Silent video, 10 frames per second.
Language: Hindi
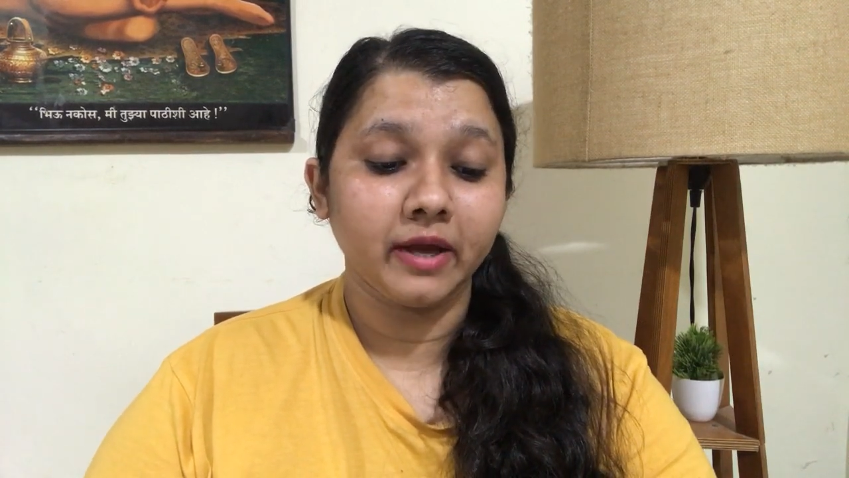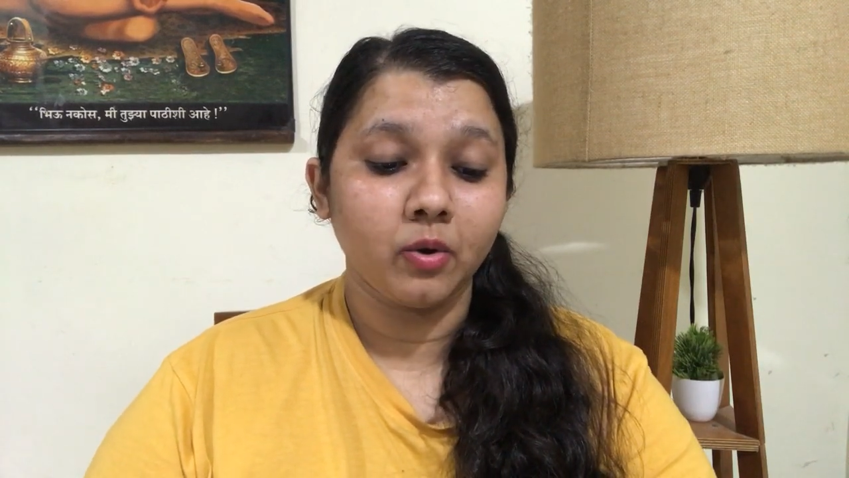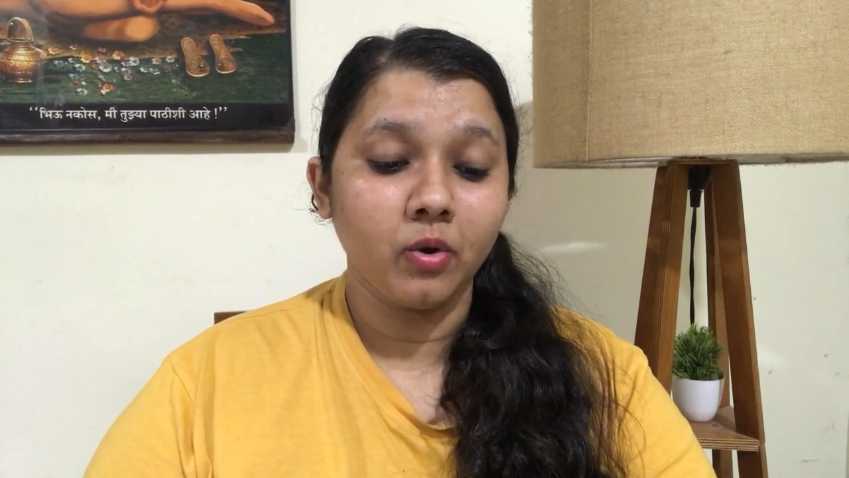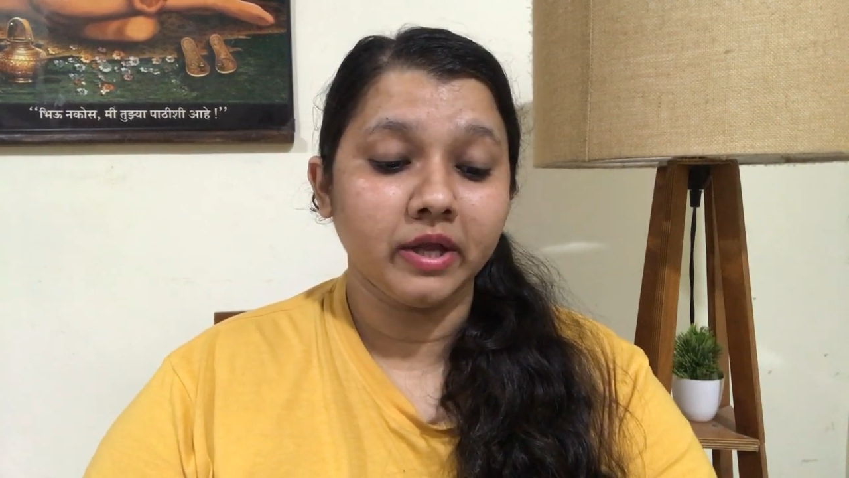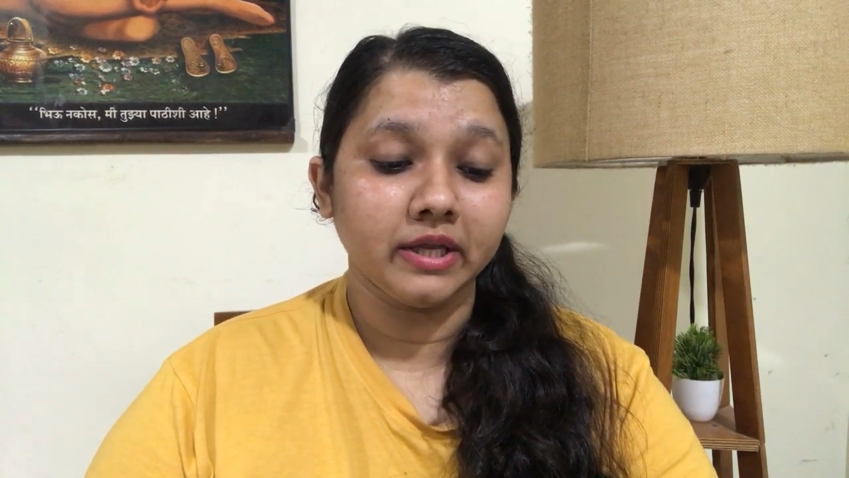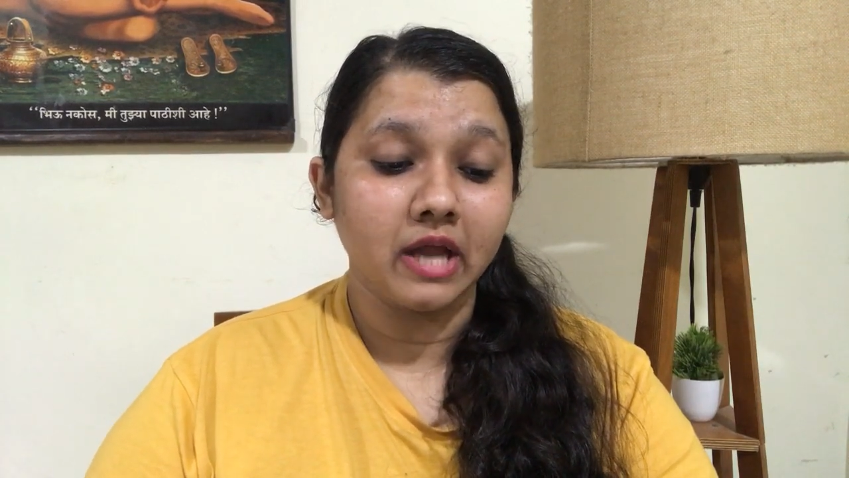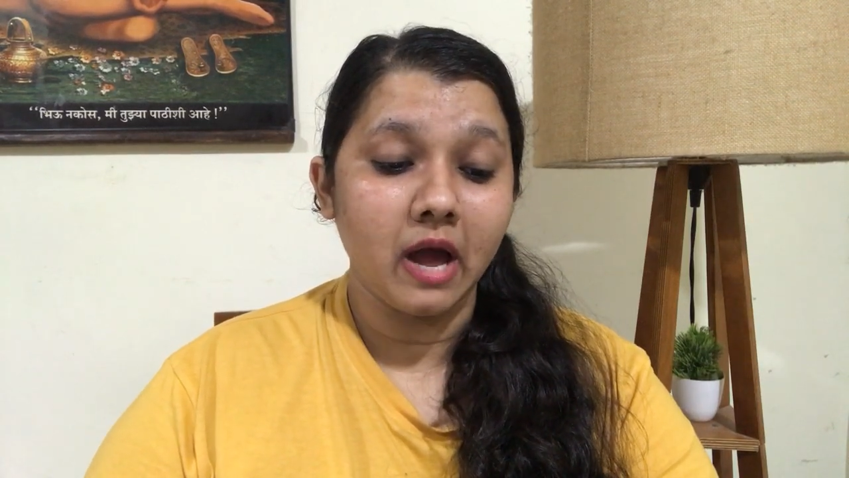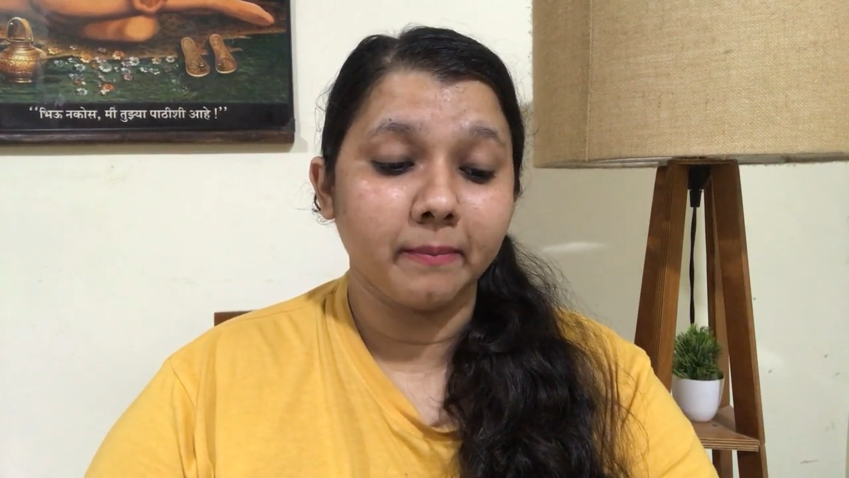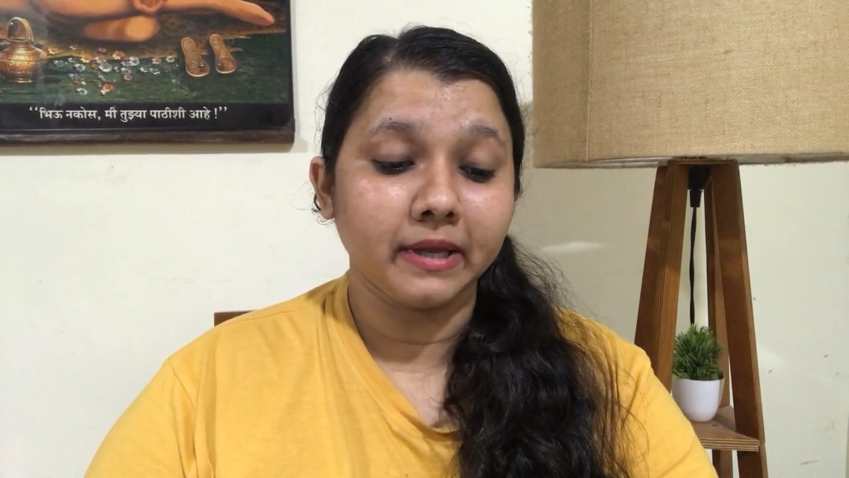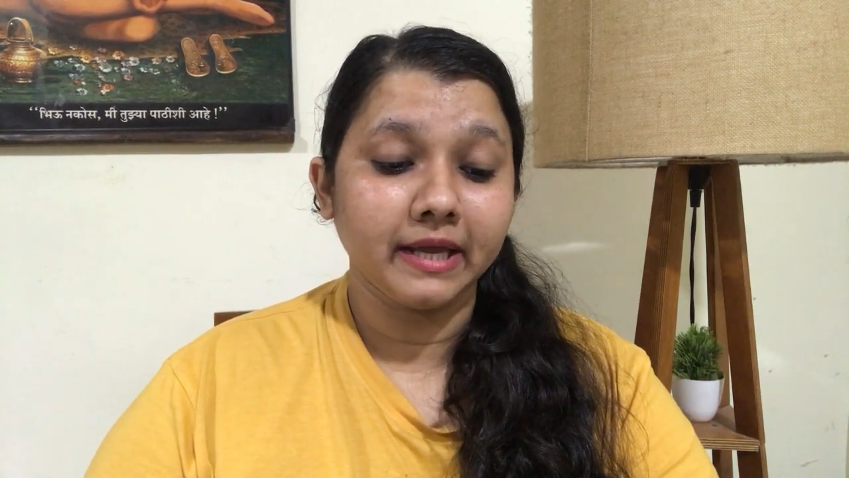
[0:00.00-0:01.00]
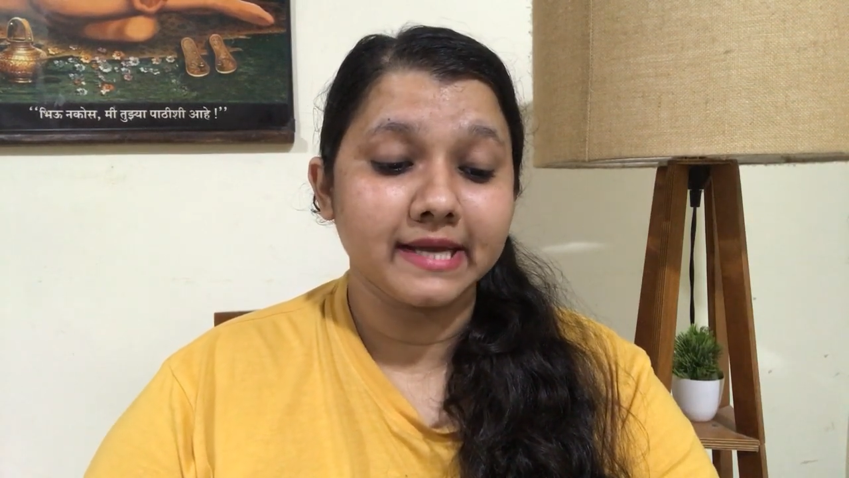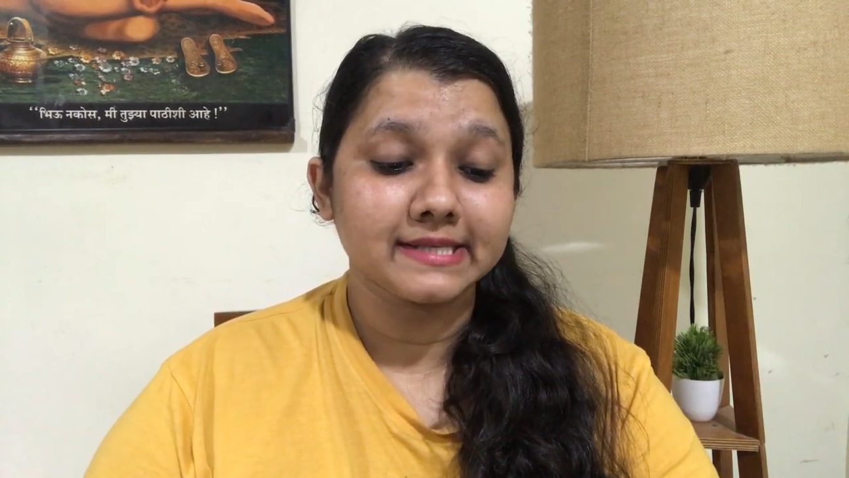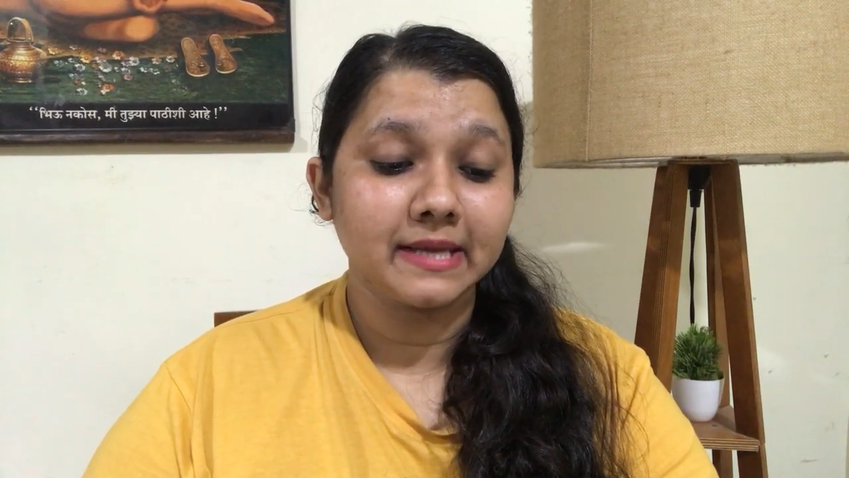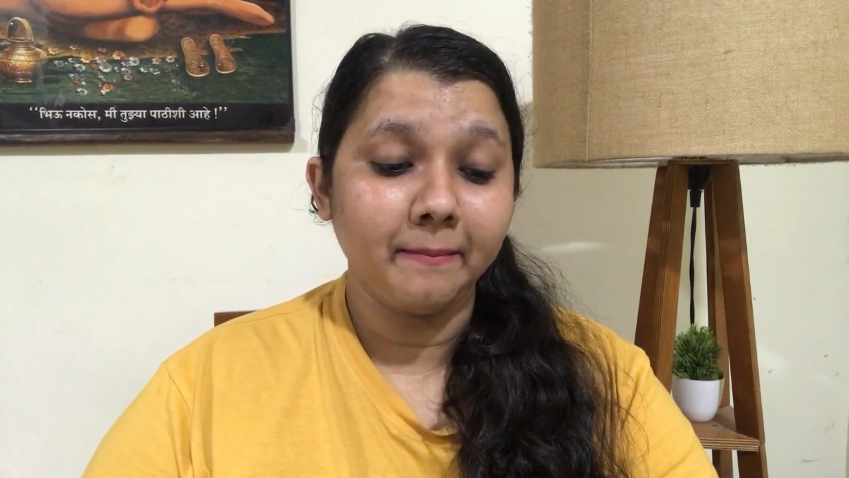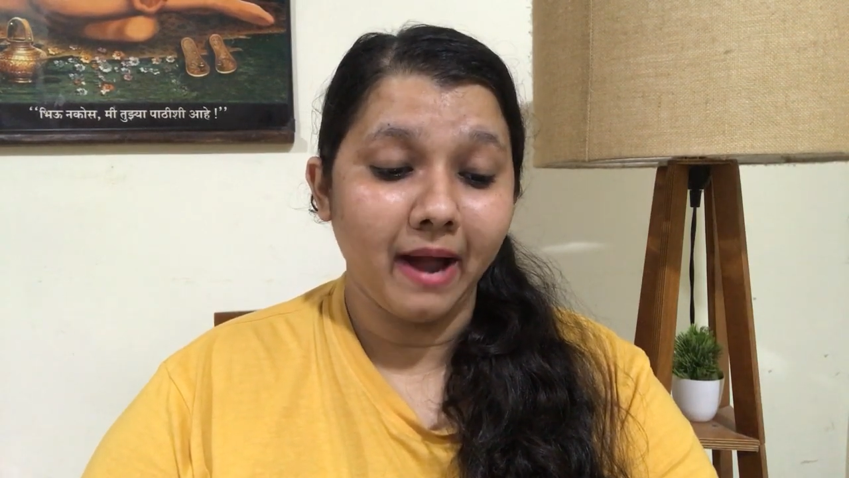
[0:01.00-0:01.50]
देखो हीना आपकी
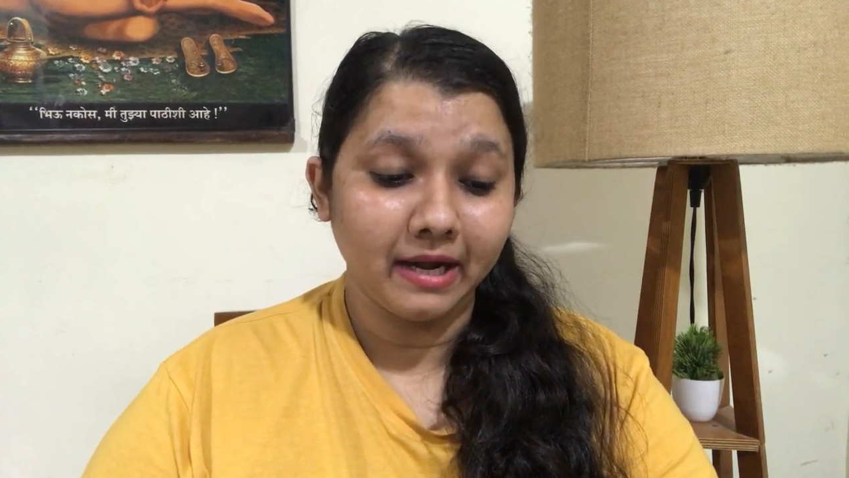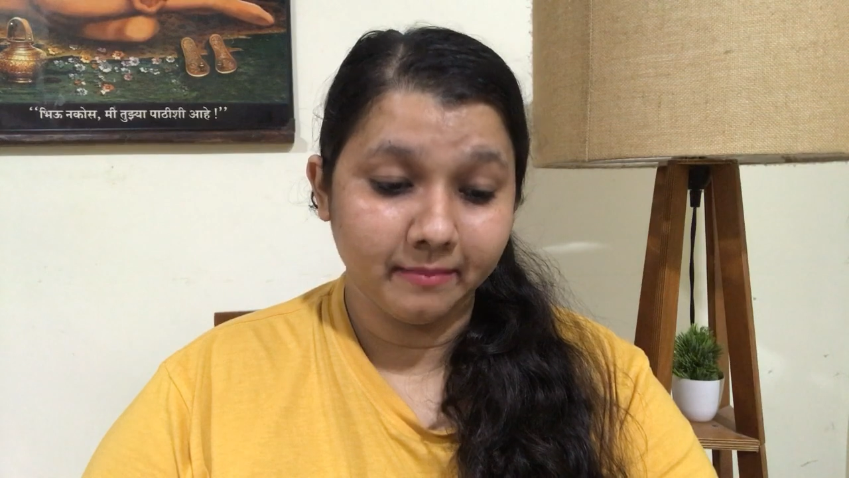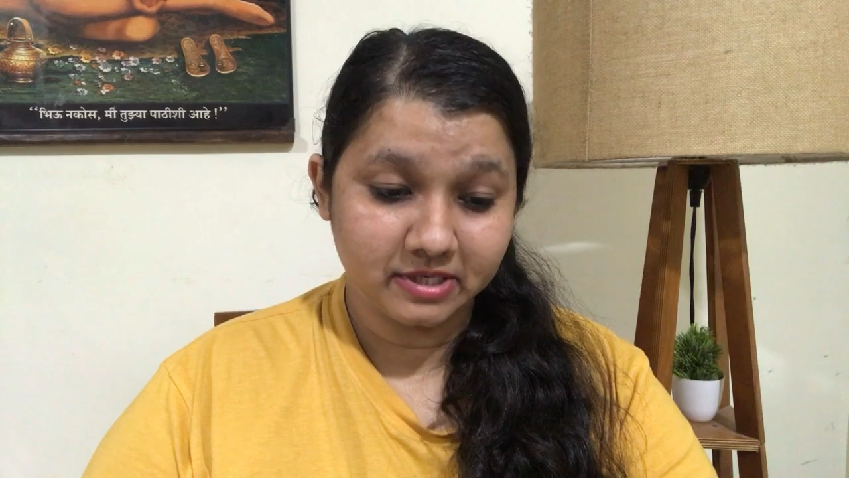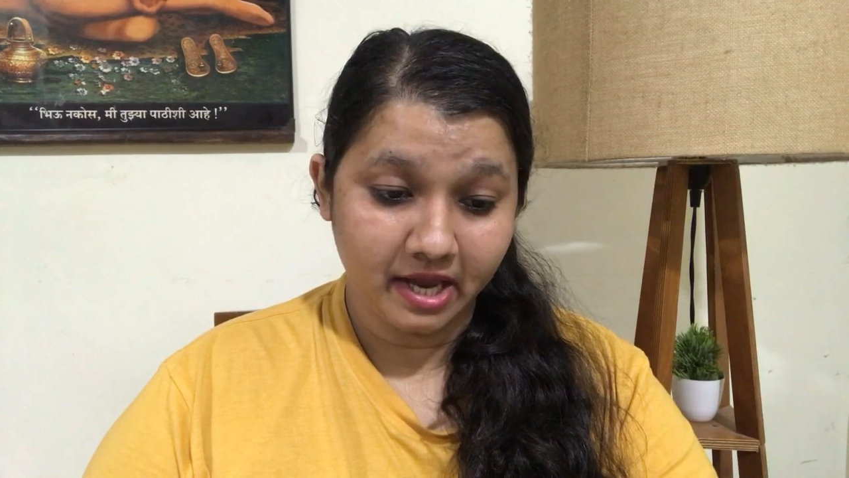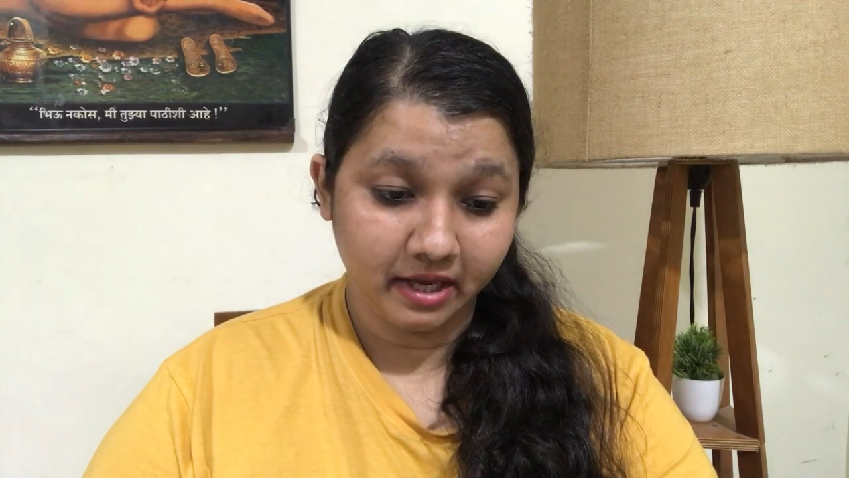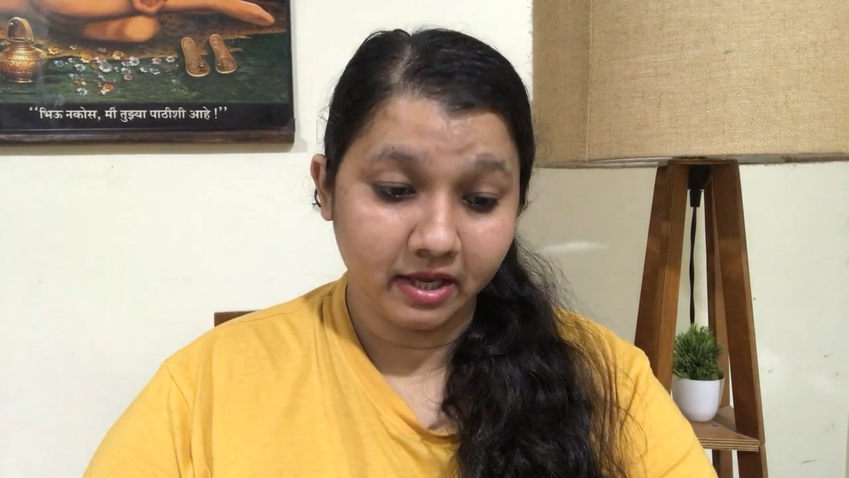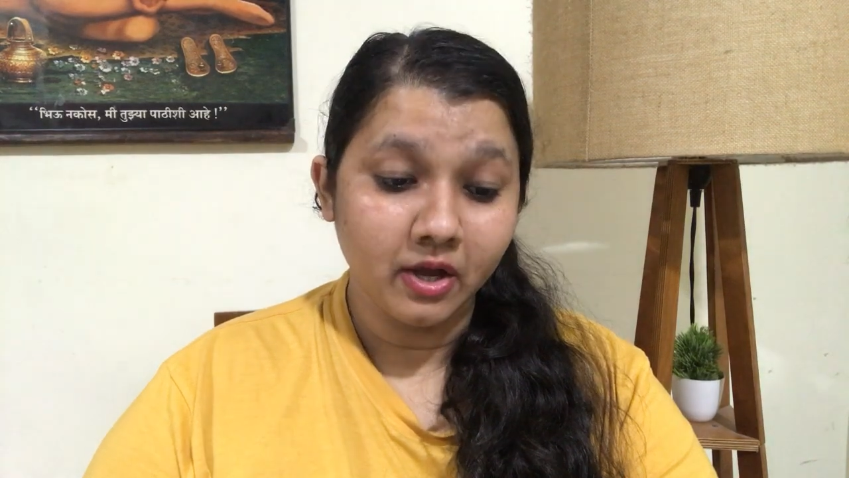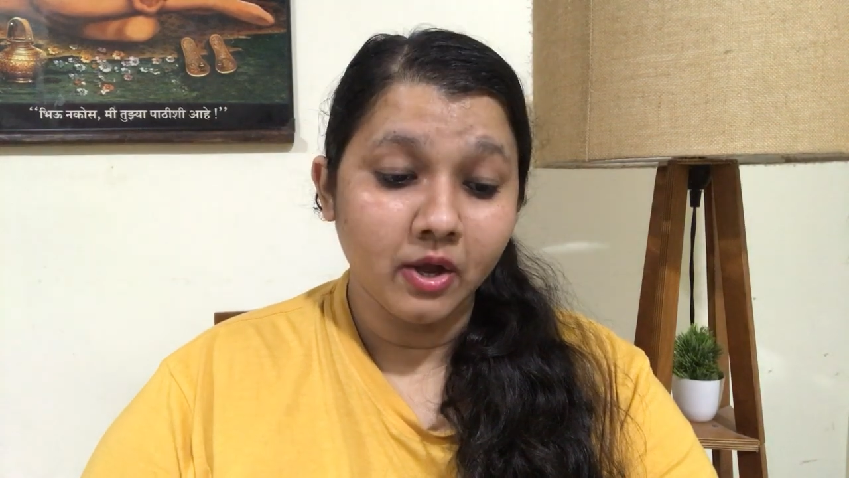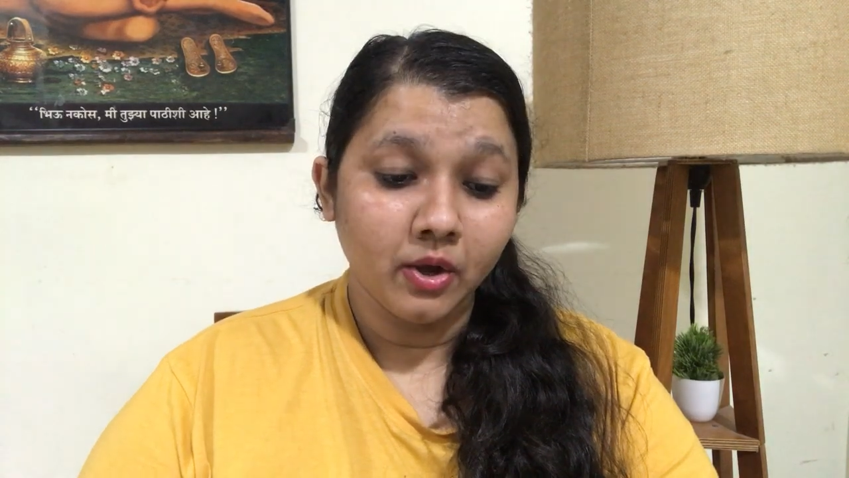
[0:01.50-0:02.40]
कैसे बैंड बजाएगी